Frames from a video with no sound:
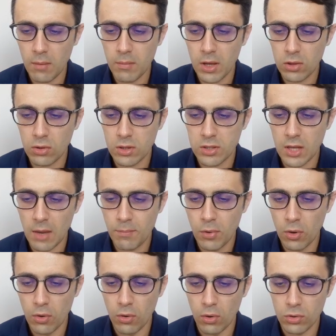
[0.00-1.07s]
metto ad
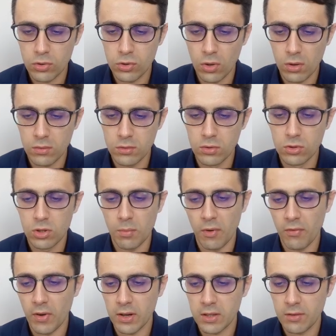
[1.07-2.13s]
esempio il rosso giusto
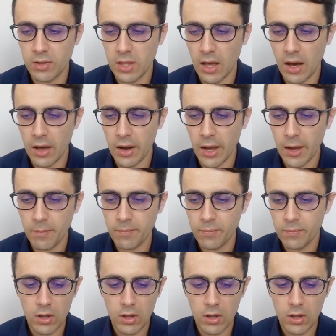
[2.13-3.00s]
per farti vedere